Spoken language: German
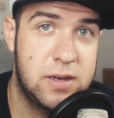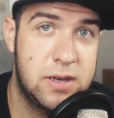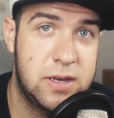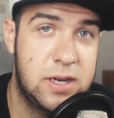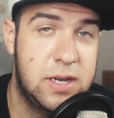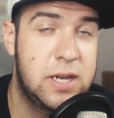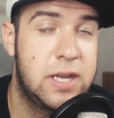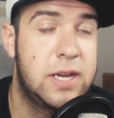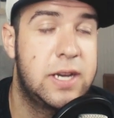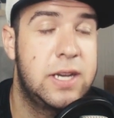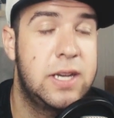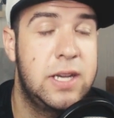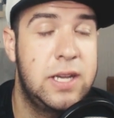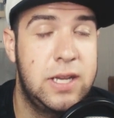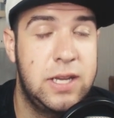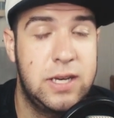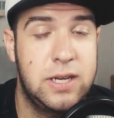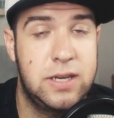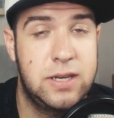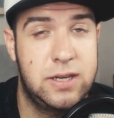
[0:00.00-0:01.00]

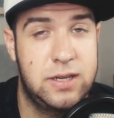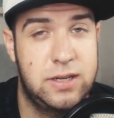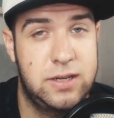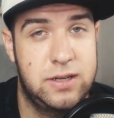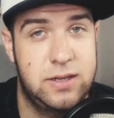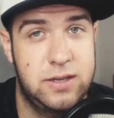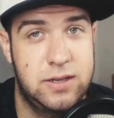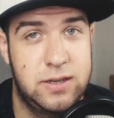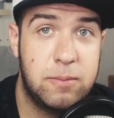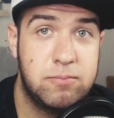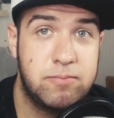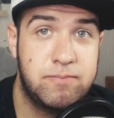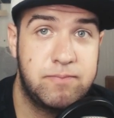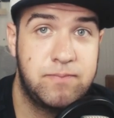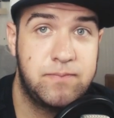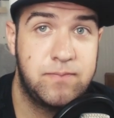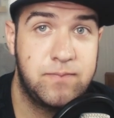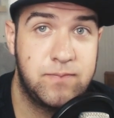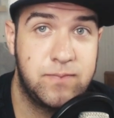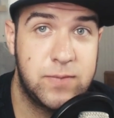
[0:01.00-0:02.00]
Nein.
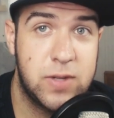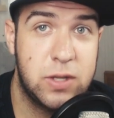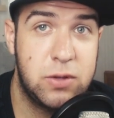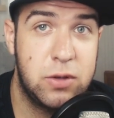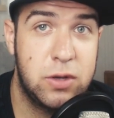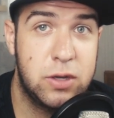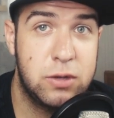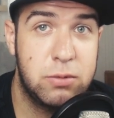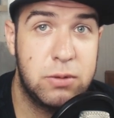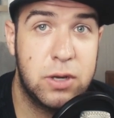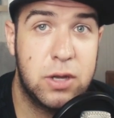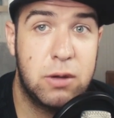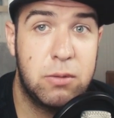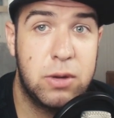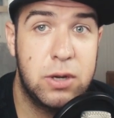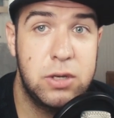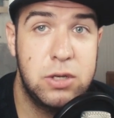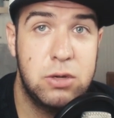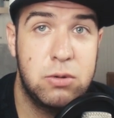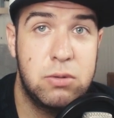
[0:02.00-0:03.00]
Deswegen habe ich meine
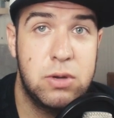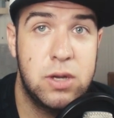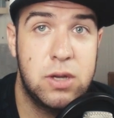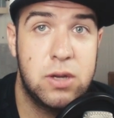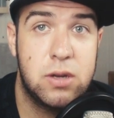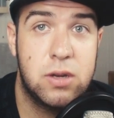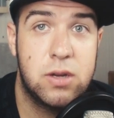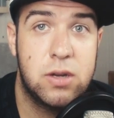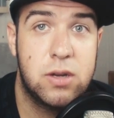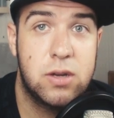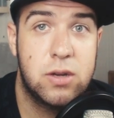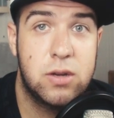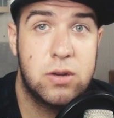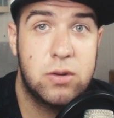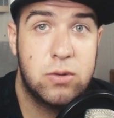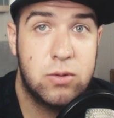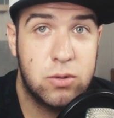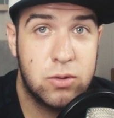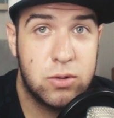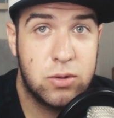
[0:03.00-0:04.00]
Kamera nicht dabei.
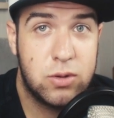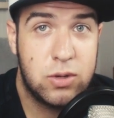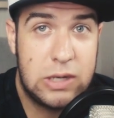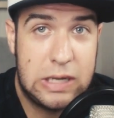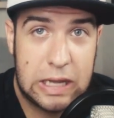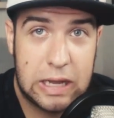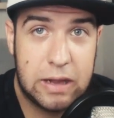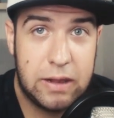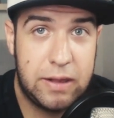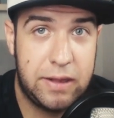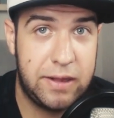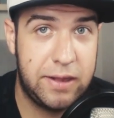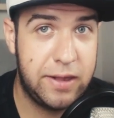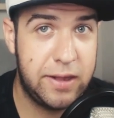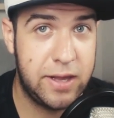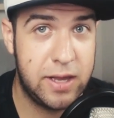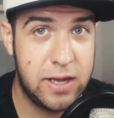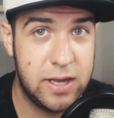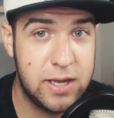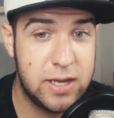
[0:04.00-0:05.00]
Und
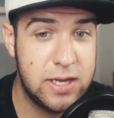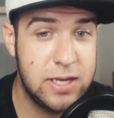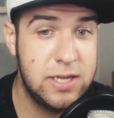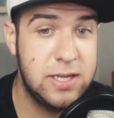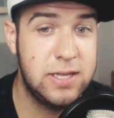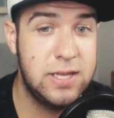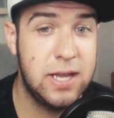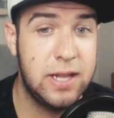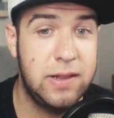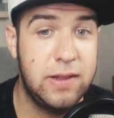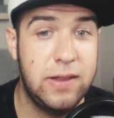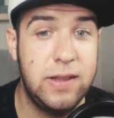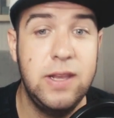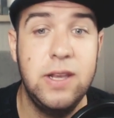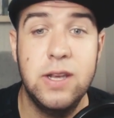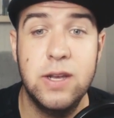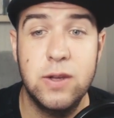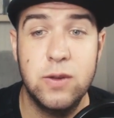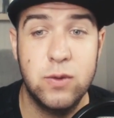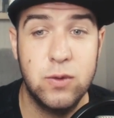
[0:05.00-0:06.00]
das ist jetzt
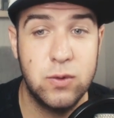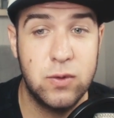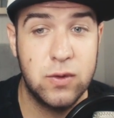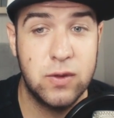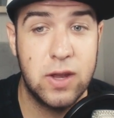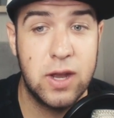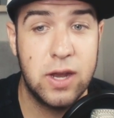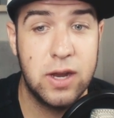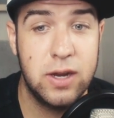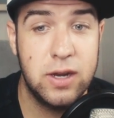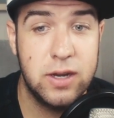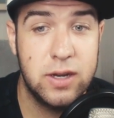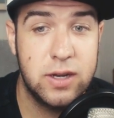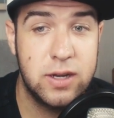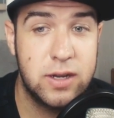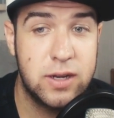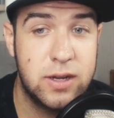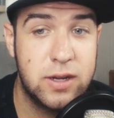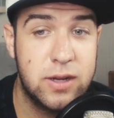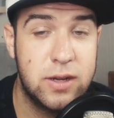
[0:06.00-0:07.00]
hier sozusagen
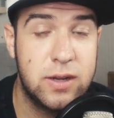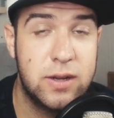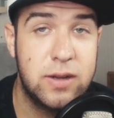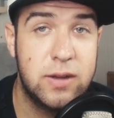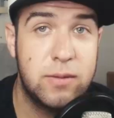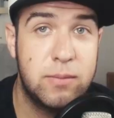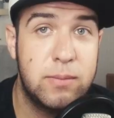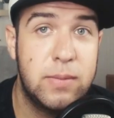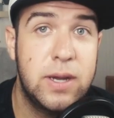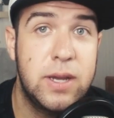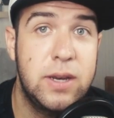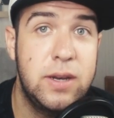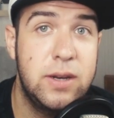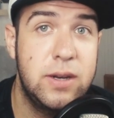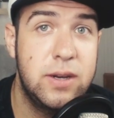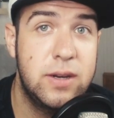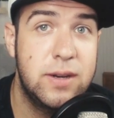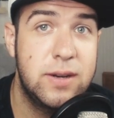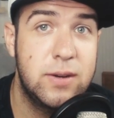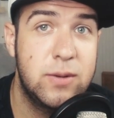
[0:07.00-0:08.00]
mein
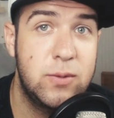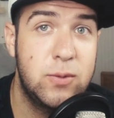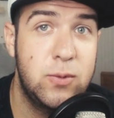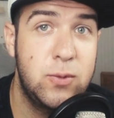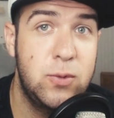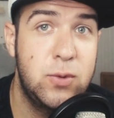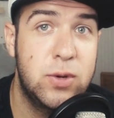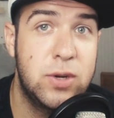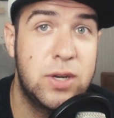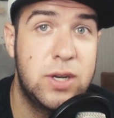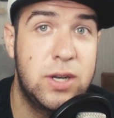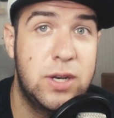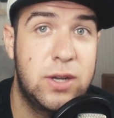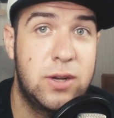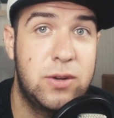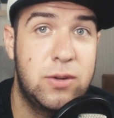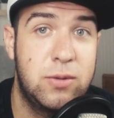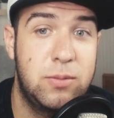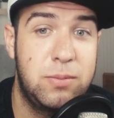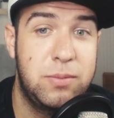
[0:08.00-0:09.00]

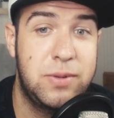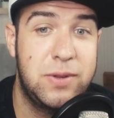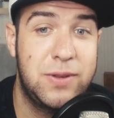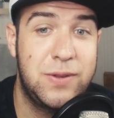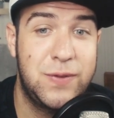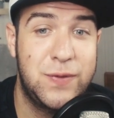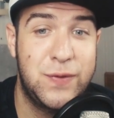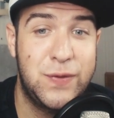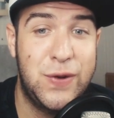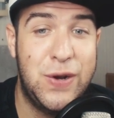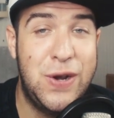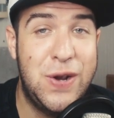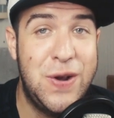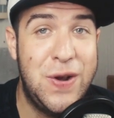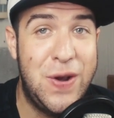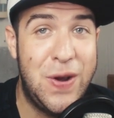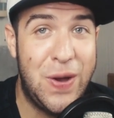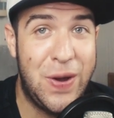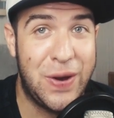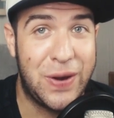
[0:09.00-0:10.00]

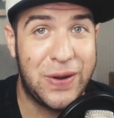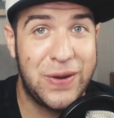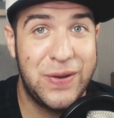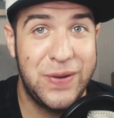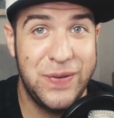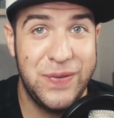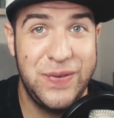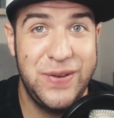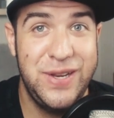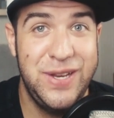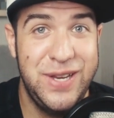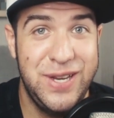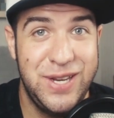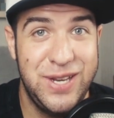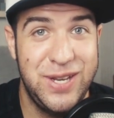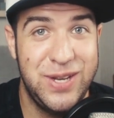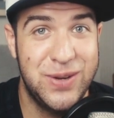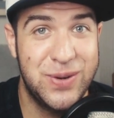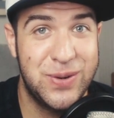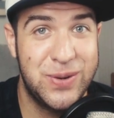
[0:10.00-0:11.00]

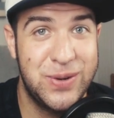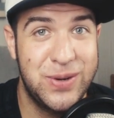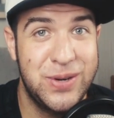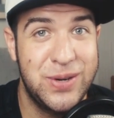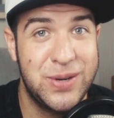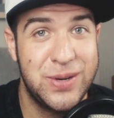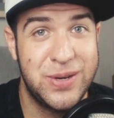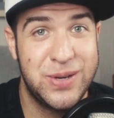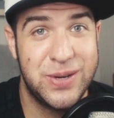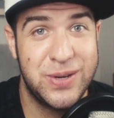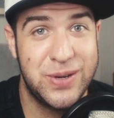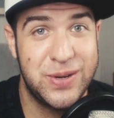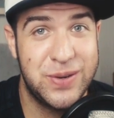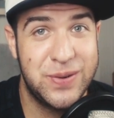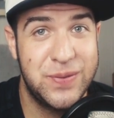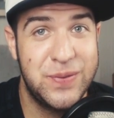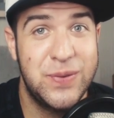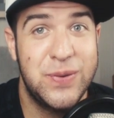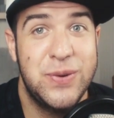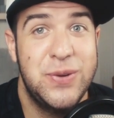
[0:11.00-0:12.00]
Urlaubsvlog-Video,
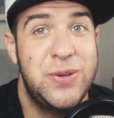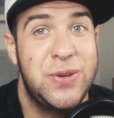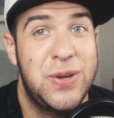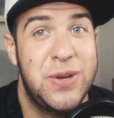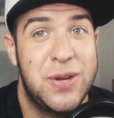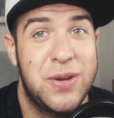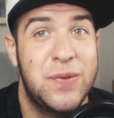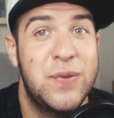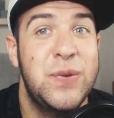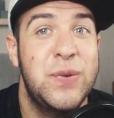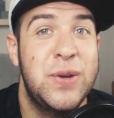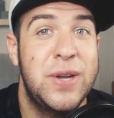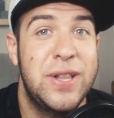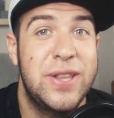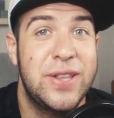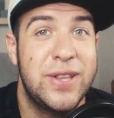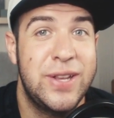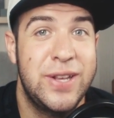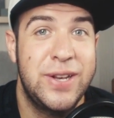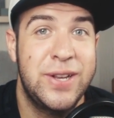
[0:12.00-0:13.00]
wo ich euch einfach nur
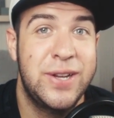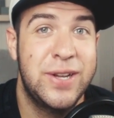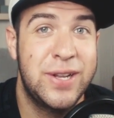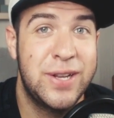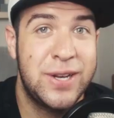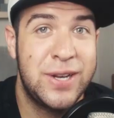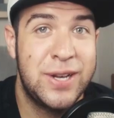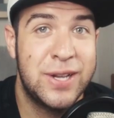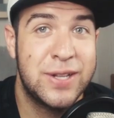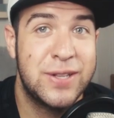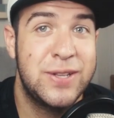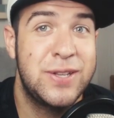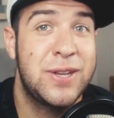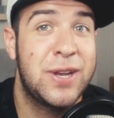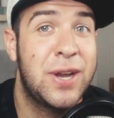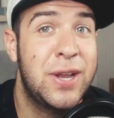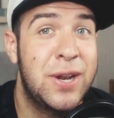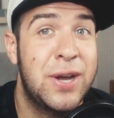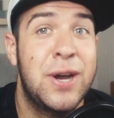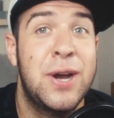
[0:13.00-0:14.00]
erzähle, dass ich
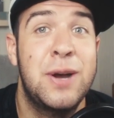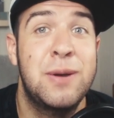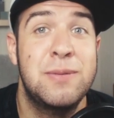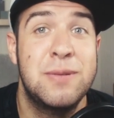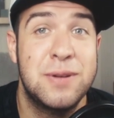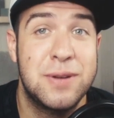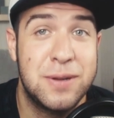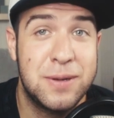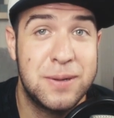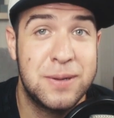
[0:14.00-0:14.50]
keine habe.